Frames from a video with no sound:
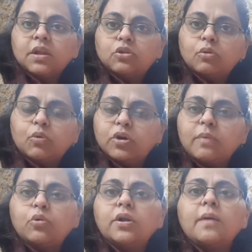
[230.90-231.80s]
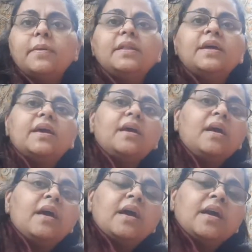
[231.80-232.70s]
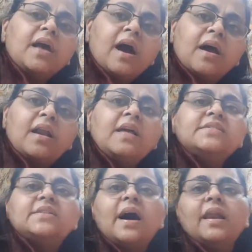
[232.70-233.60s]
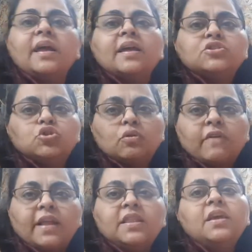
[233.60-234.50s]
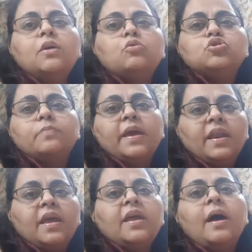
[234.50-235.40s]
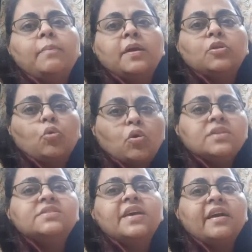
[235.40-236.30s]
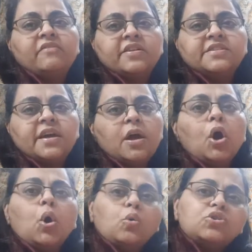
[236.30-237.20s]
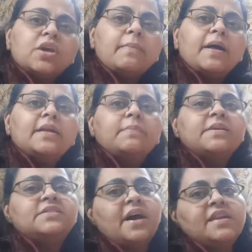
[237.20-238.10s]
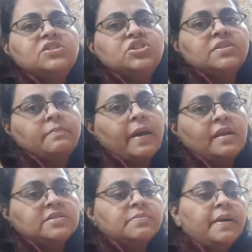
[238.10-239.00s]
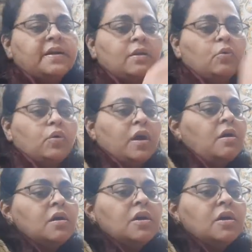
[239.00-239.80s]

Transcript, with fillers: तो मोटा मोटा आप ये देखें कि अगले साल के शुरुआती के कुछ महीने ही आपके थोड़े से एवरेज हैं उसके बाद आपकी सारी चीज़ें बैलेंस बेटर होना